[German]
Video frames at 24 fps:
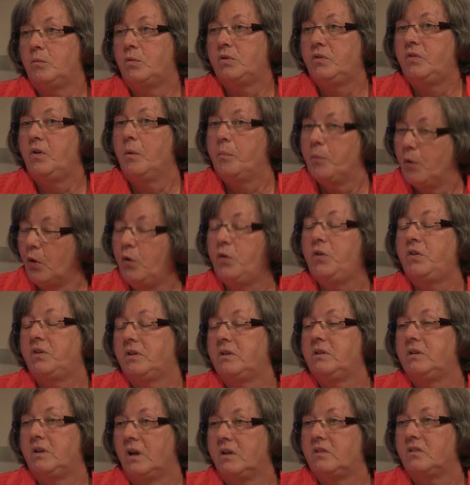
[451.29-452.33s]
Und wir
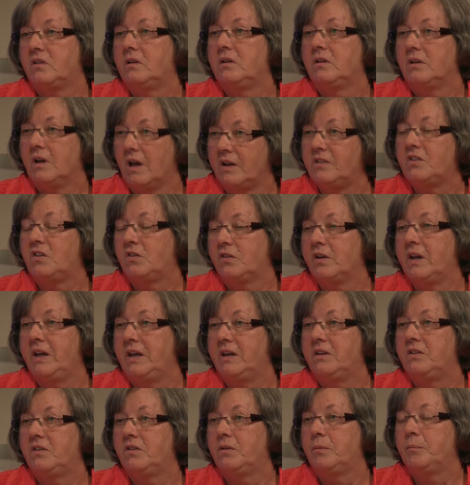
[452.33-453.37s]
bräuchten das ganz
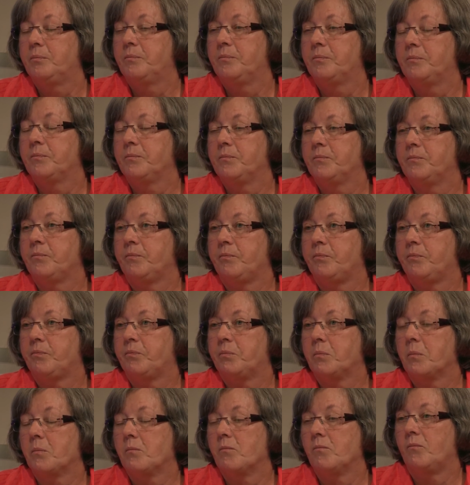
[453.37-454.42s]
dringend. Also wir haben,
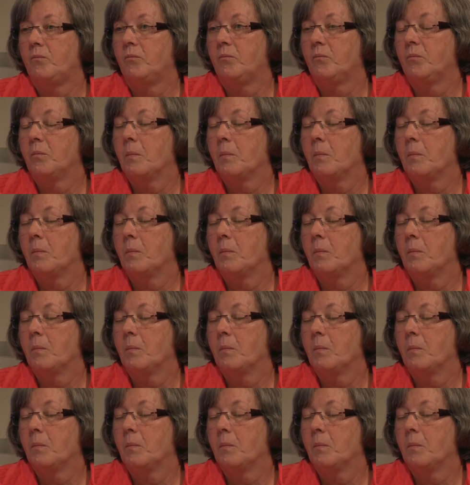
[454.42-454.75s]
ich weiß zum